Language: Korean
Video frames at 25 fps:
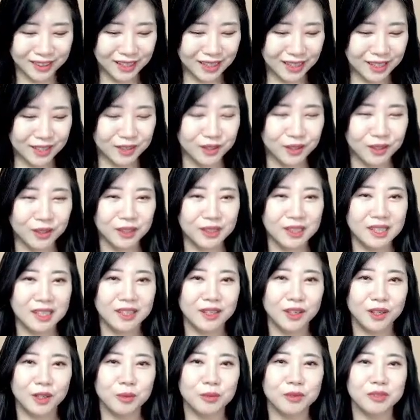그래서
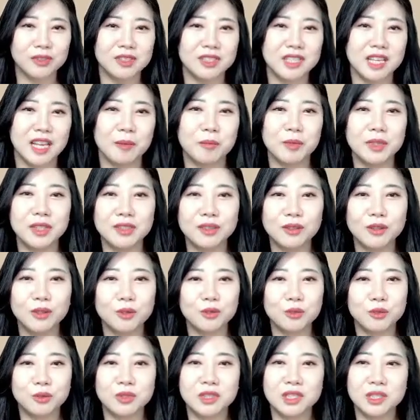여러분들 재밌는
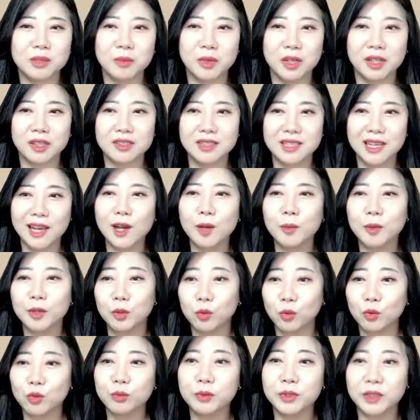것도 좋지만 사업에
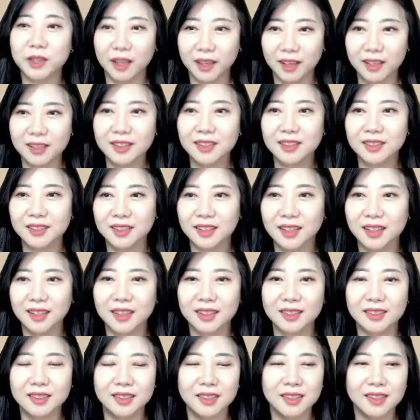도움이 돼야
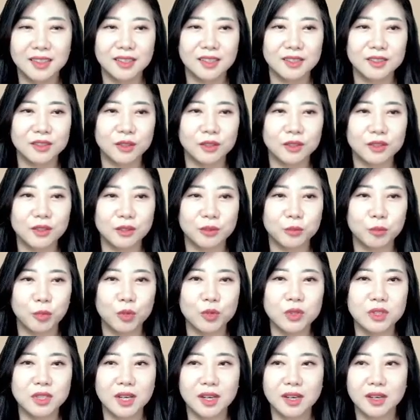되니까 그래서 저는
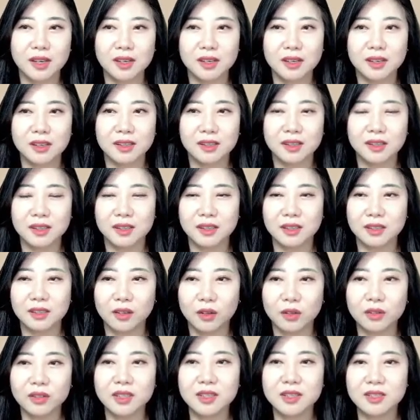본사
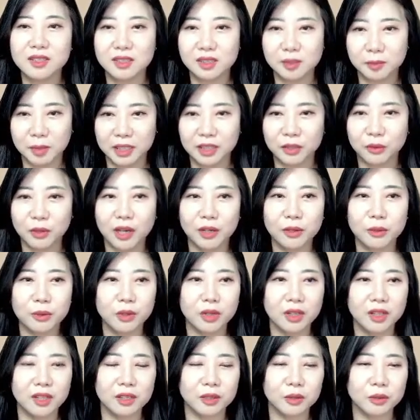컨텐츠를 많이
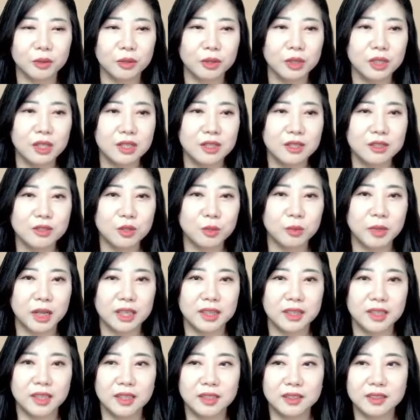활용하라고 좀
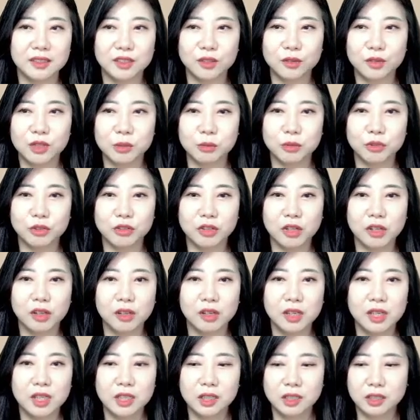안내해 드리고 싶고요.
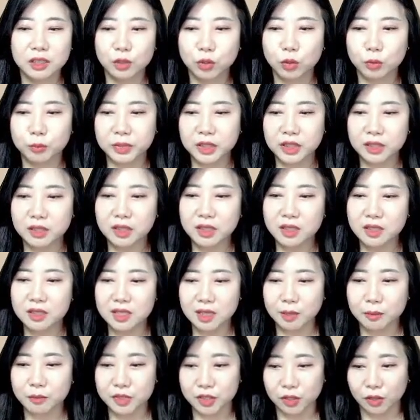그리고 미팅
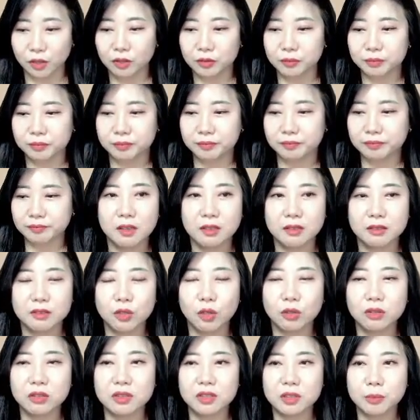참석.
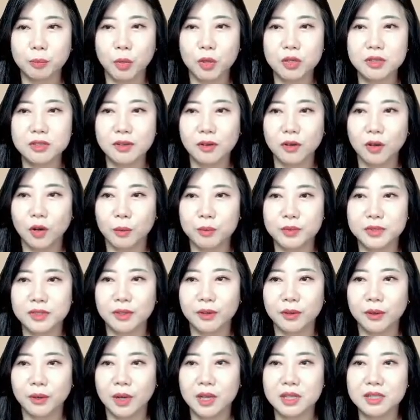저는 스폰서가
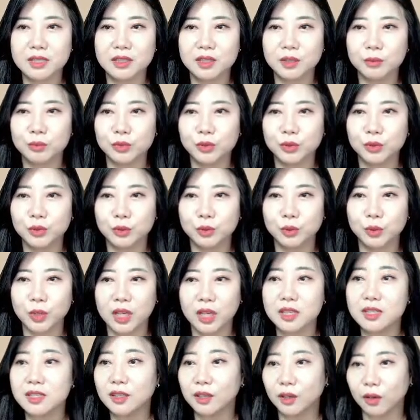없어요 하시는 분들도
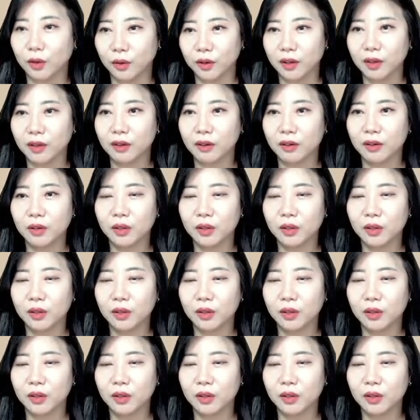계실 거예요.